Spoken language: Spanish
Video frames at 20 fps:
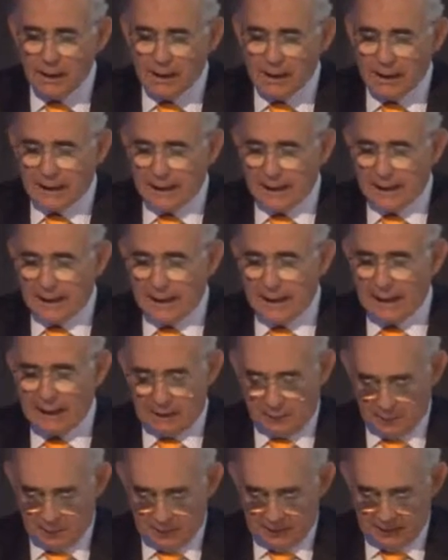Eh,
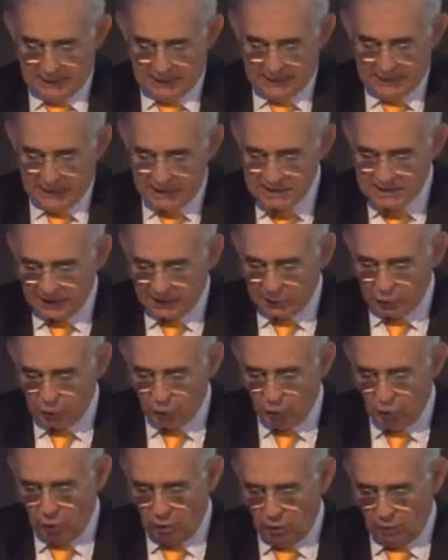y el
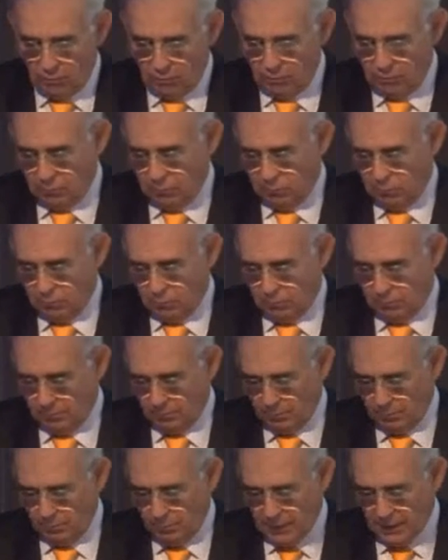sector
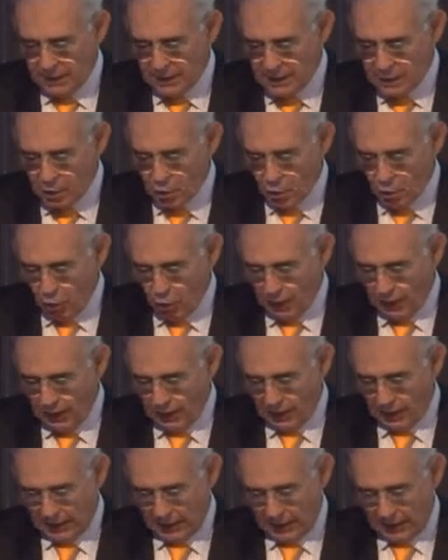medido
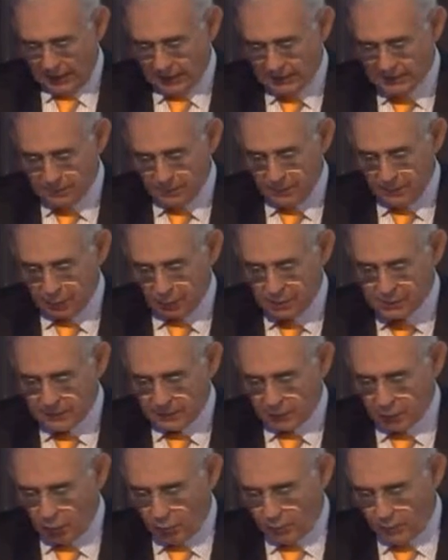en eh, el crecimiento del
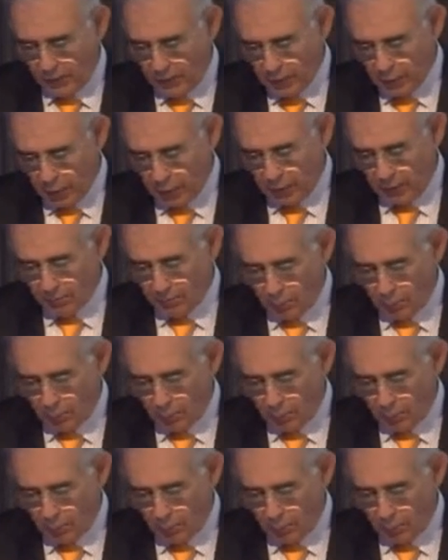sector medido en